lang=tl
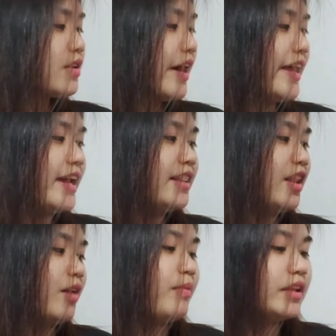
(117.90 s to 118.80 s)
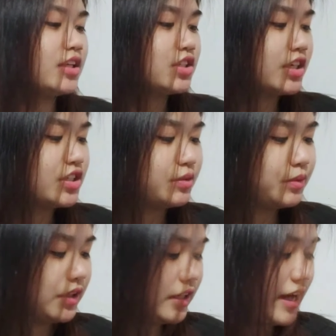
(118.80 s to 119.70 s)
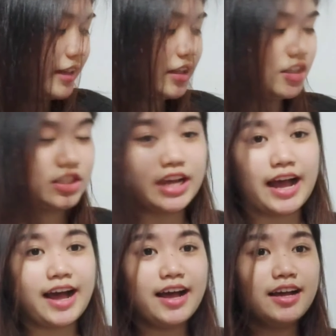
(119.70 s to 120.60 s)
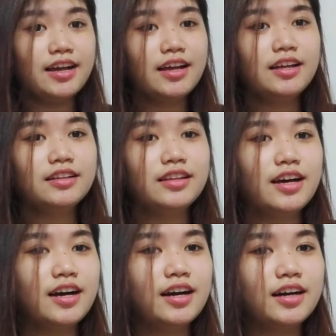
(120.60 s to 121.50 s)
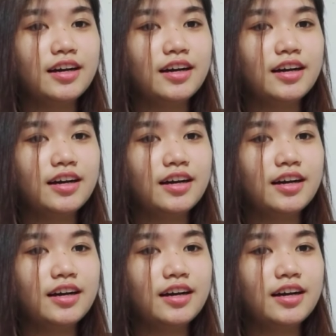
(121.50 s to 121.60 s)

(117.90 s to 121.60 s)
So, ayan, lobat. I-charge muna natin siya na